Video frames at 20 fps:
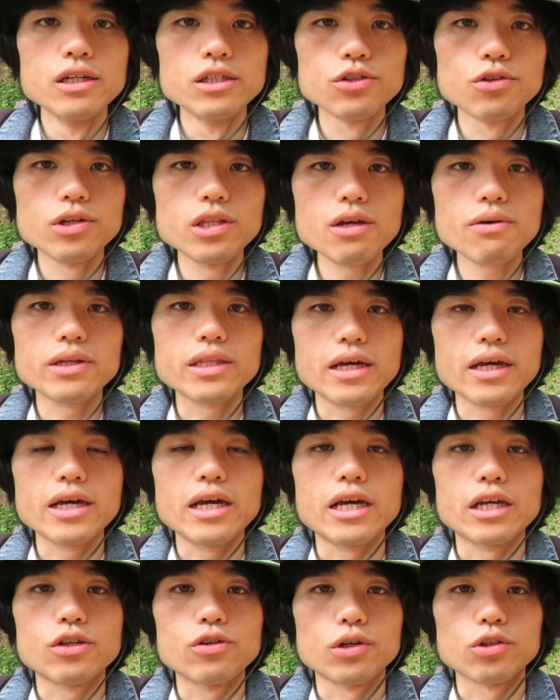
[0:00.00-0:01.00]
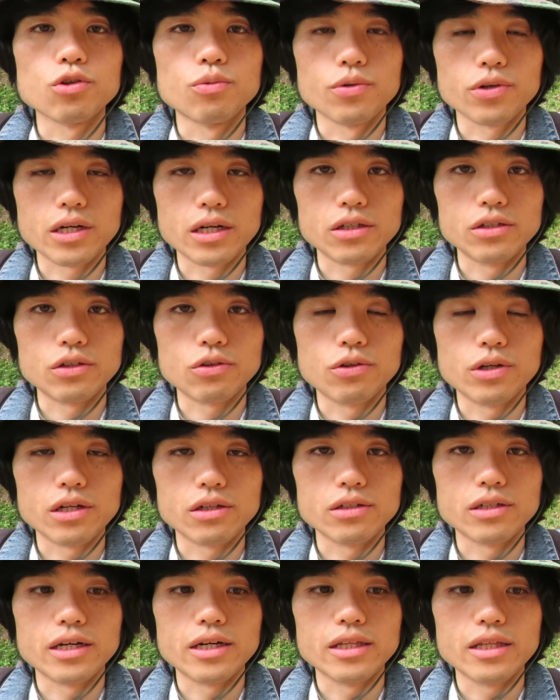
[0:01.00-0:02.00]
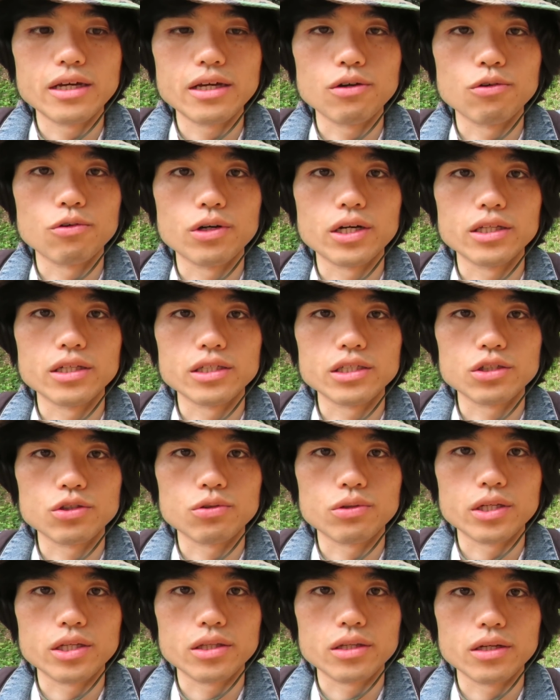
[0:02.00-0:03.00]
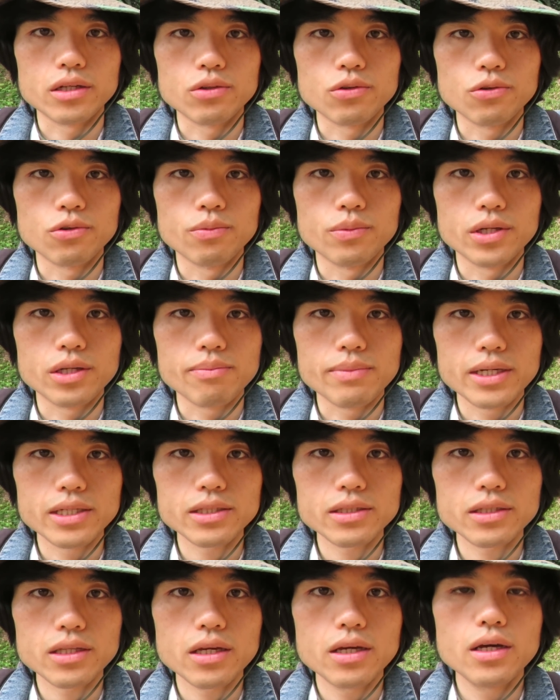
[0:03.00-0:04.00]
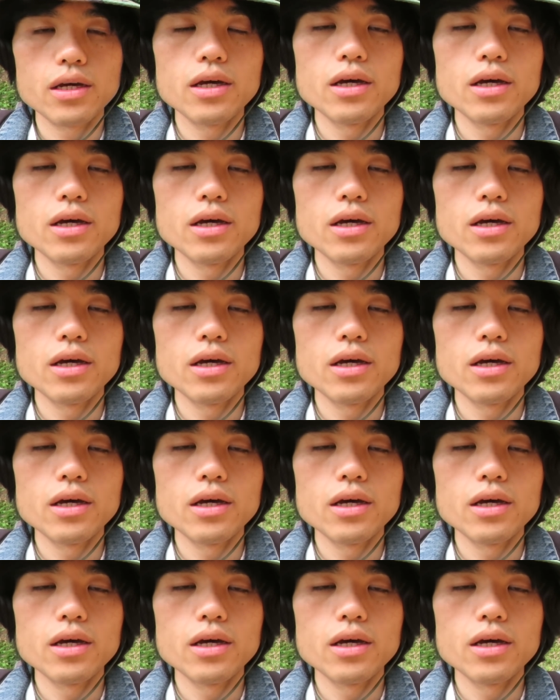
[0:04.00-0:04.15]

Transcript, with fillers: それではね、えー、今日はともかくこれぐらいでお話を終わりたいと思います。